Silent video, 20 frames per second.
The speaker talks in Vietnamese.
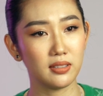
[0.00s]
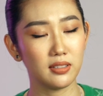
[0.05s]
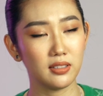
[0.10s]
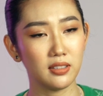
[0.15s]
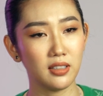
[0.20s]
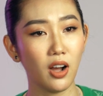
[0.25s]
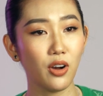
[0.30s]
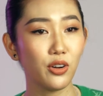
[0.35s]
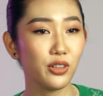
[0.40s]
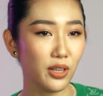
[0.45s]

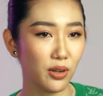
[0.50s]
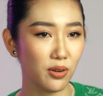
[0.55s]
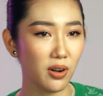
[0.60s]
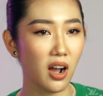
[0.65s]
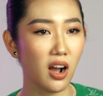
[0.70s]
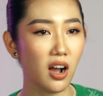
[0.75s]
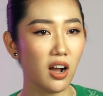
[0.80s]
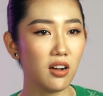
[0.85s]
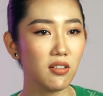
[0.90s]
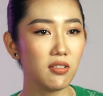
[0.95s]
noi theo
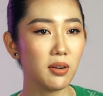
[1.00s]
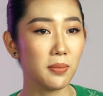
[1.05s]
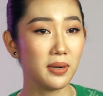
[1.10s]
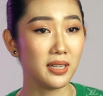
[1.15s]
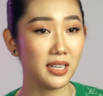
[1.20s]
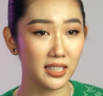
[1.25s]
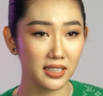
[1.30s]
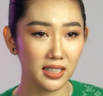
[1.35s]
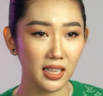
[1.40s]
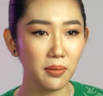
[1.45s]
đó và mình
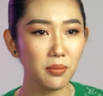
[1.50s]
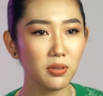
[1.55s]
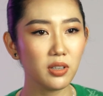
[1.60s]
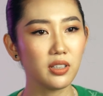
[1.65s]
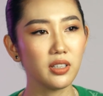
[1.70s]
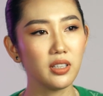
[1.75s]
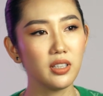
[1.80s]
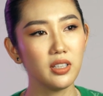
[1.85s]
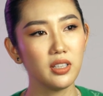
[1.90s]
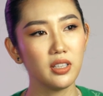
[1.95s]
đi tiếp thôi
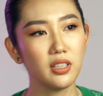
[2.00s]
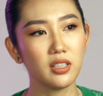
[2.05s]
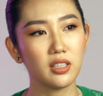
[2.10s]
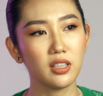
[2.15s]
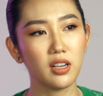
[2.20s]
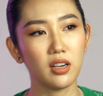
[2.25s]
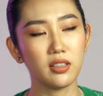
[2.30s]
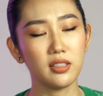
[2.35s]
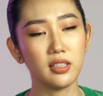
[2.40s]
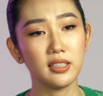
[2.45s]

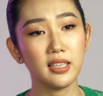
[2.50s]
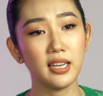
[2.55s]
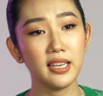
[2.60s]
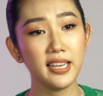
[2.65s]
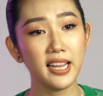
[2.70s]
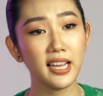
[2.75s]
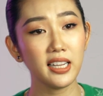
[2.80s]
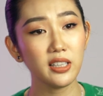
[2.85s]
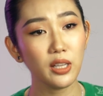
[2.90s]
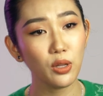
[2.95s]
còn những đánh
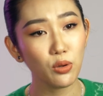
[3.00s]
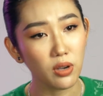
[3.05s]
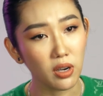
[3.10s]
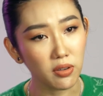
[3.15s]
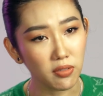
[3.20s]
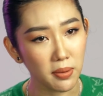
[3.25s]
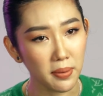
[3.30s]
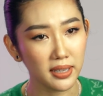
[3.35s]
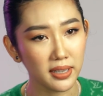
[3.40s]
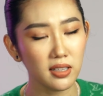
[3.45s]
giá tiêu cực
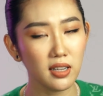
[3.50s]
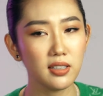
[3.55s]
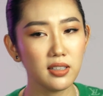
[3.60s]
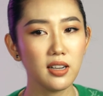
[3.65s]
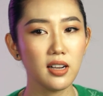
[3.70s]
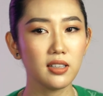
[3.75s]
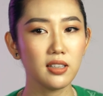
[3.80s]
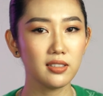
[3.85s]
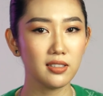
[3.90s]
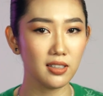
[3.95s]
về bản thân
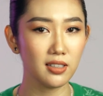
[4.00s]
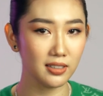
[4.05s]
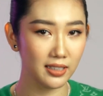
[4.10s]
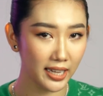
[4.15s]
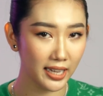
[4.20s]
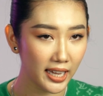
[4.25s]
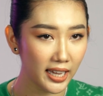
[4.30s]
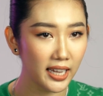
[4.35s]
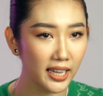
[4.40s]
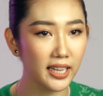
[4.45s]
ngân ngân
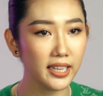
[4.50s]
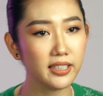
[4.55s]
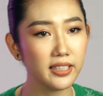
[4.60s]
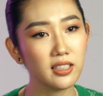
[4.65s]
nghe